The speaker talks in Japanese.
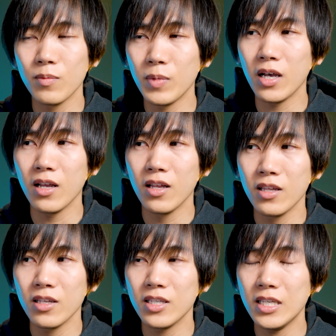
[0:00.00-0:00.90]
まあ
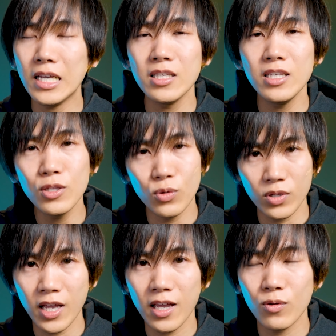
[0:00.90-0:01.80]

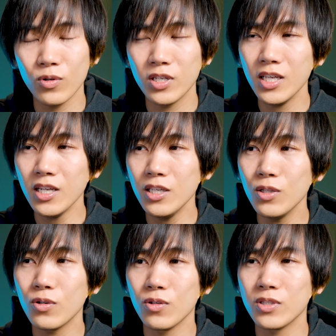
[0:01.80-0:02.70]
ギアニードルねこの
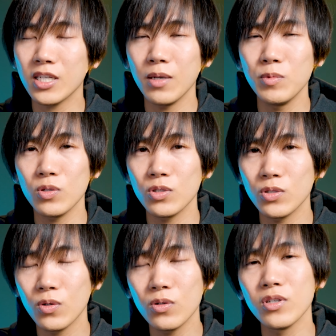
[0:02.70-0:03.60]
ギアニードルの使い道を
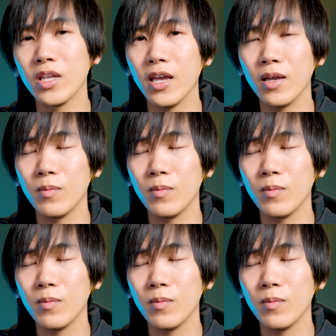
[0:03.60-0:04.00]
すごくね、